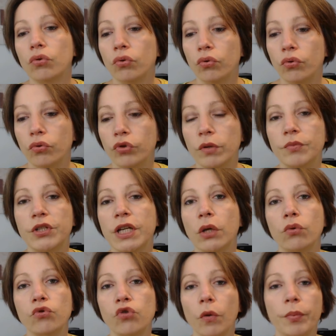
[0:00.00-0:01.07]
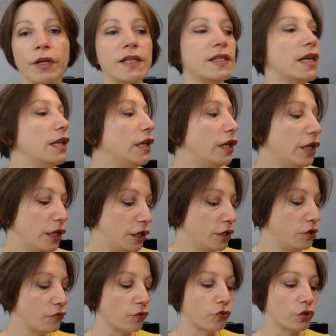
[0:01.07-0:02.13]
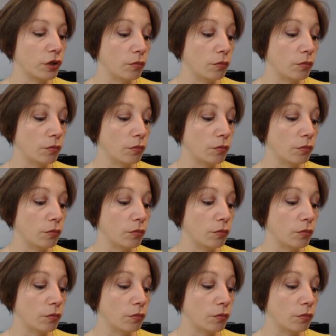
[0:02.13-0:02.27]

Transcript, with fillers: des petits cadeaux surprises, des livres,